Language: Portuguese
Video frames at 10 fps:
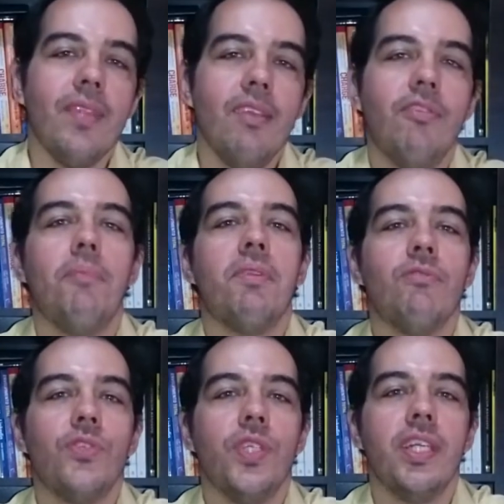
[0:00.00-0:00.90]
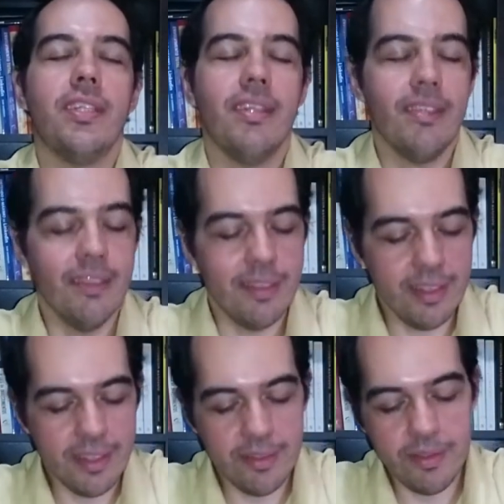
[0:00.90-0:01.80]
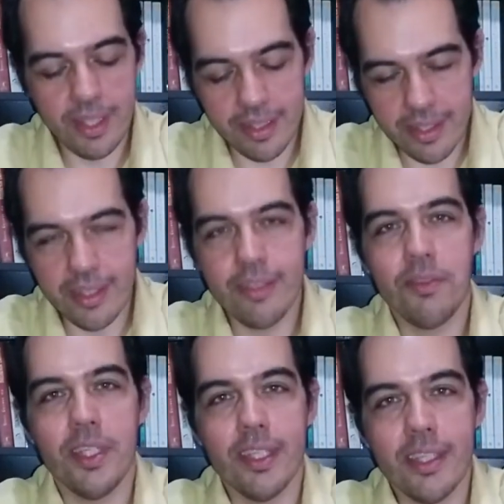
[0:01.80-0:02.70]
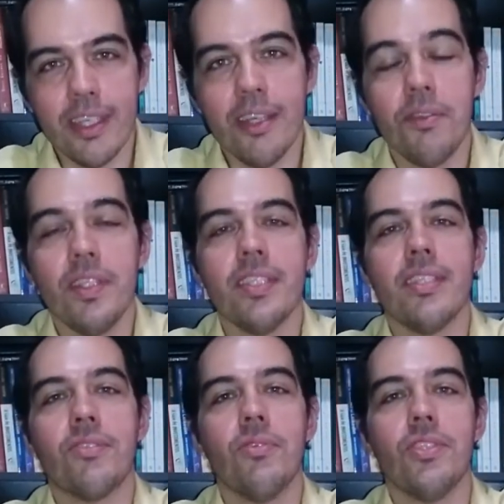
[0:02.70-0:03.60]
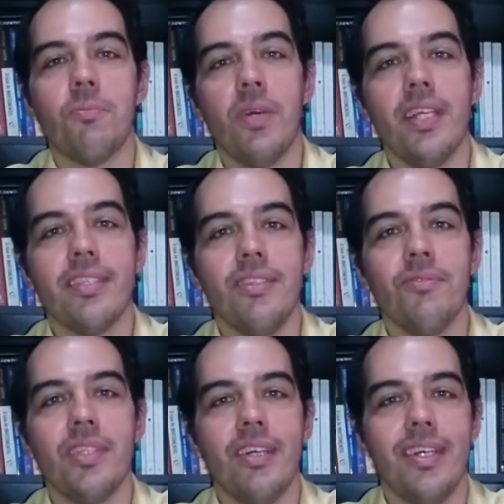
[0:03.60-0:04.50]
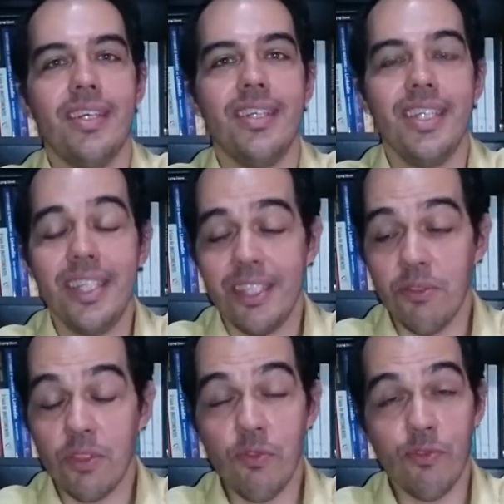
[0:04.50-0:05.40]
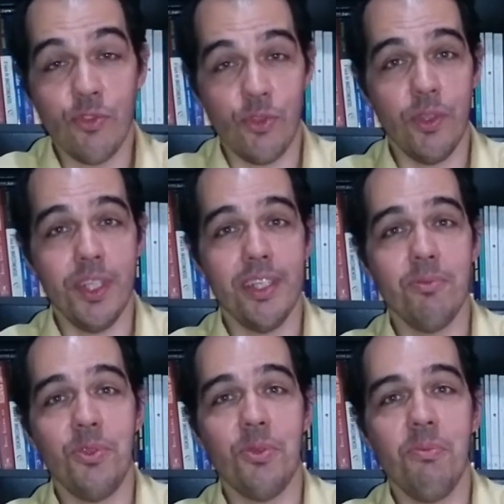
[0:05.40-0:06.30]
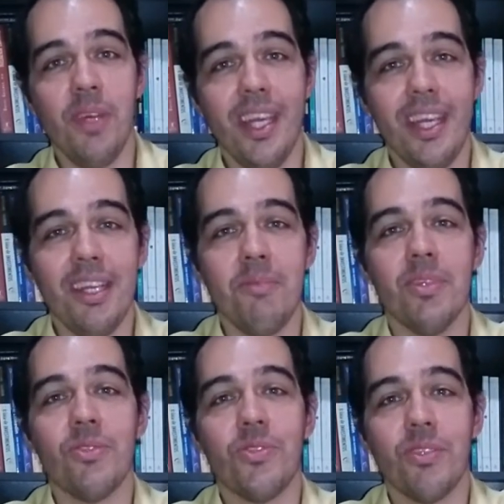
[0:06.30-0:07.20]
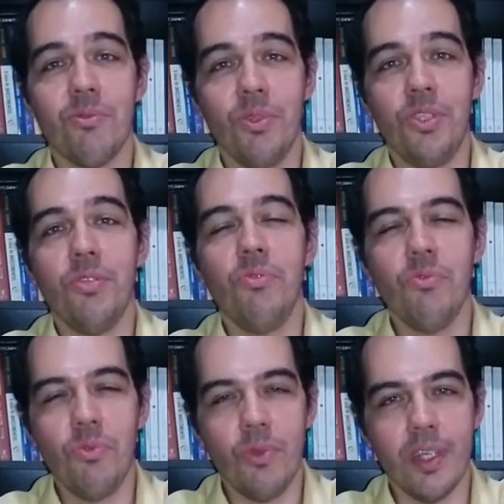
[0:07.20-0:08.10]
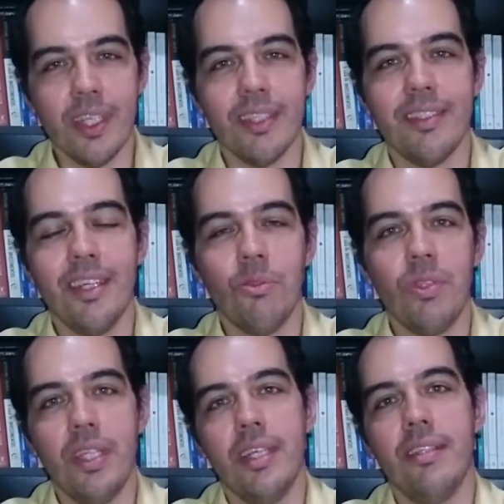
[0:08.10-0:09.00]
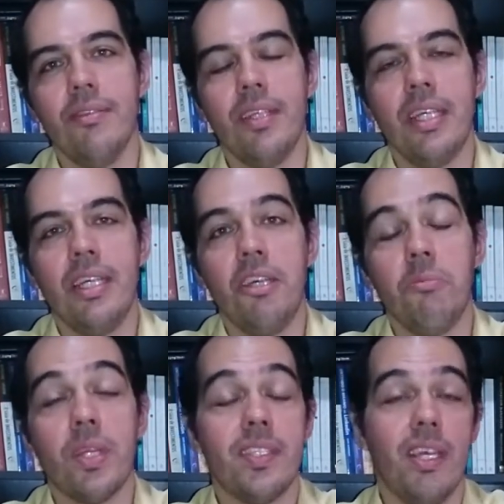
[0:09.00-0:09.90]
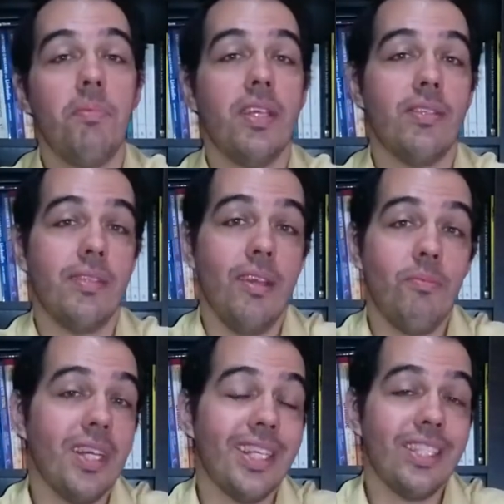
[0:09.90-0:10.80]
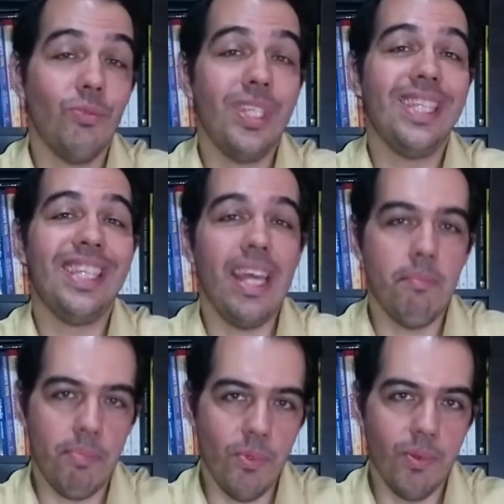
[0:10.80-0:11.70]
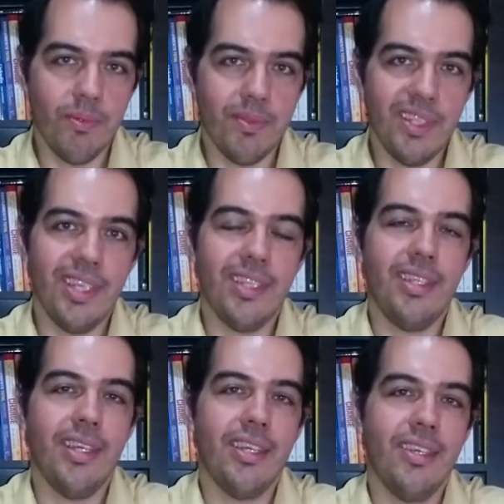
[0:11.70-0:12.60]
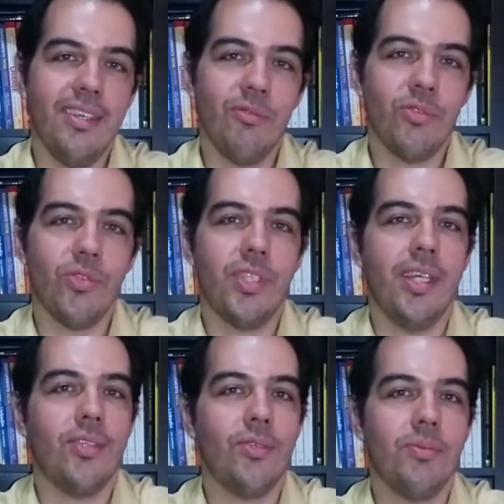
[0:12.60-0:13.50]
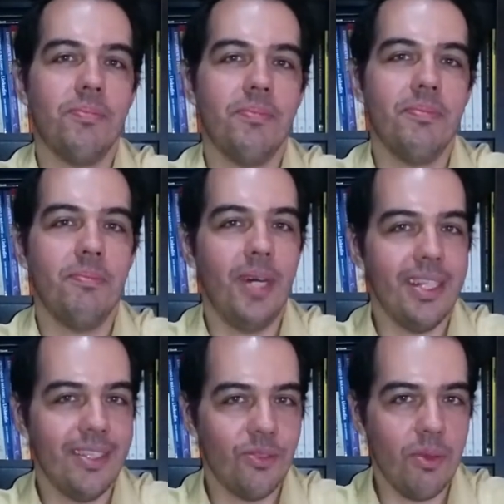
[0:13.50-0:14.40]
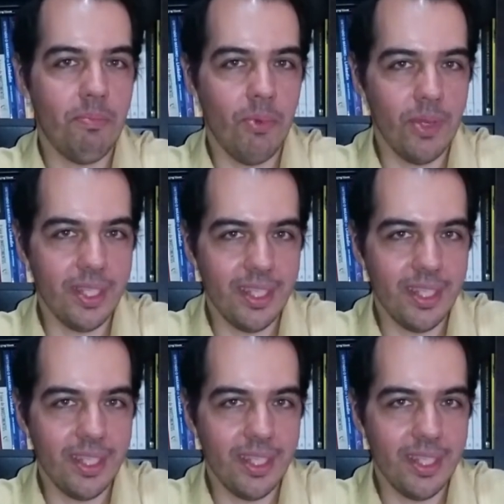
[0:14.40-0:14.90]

vai para você que está tentando, tentando, tentando. Às vezes as coisas parecem que não tá, não estão funcionando muito bem, mas você continua né, lutando, porque sabe que é, é uma questão de tempo né, até que o sucesso bata a sua porta.